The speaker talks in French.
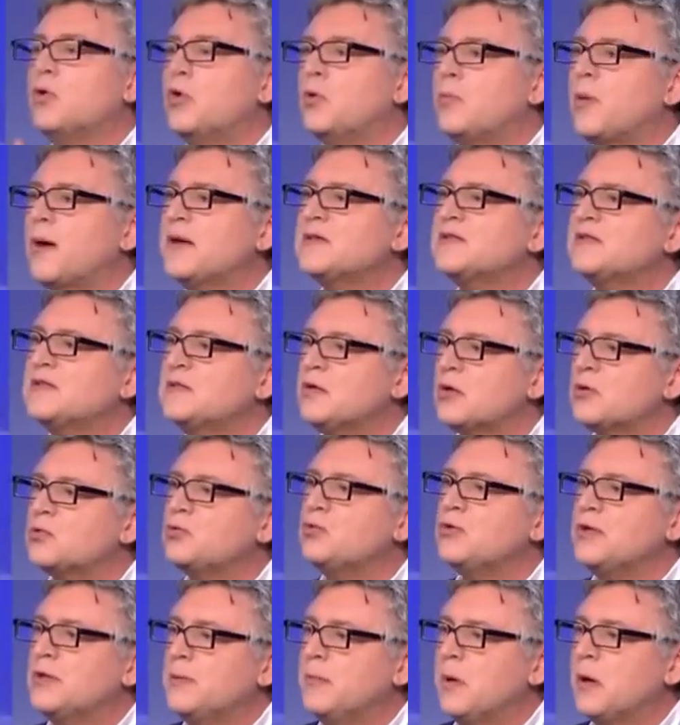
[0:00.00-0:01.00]
président du
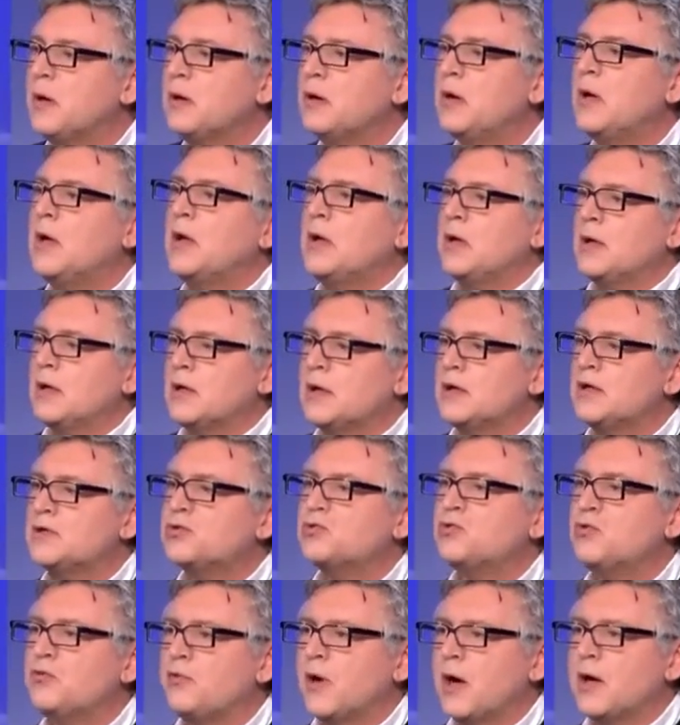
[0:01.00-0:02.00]
Liban, il est
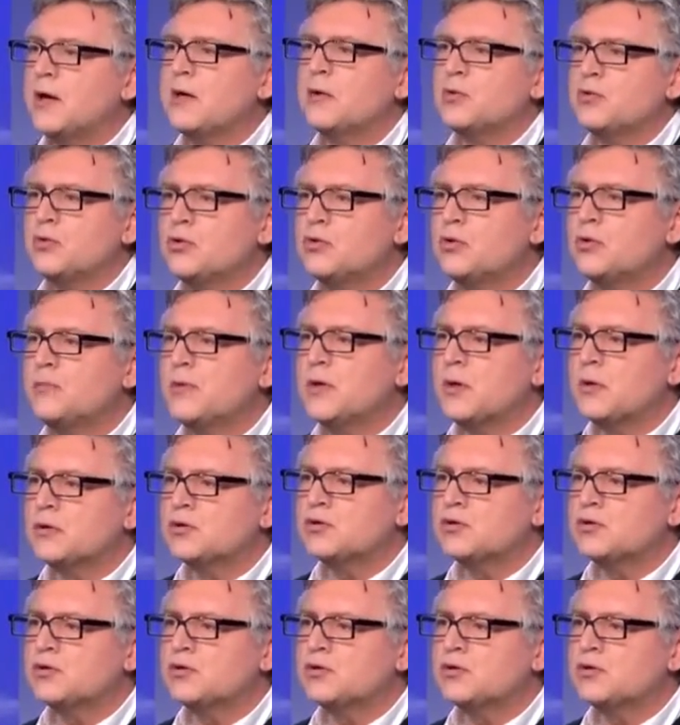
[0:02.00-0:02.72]
souverain et autonome, il reçoit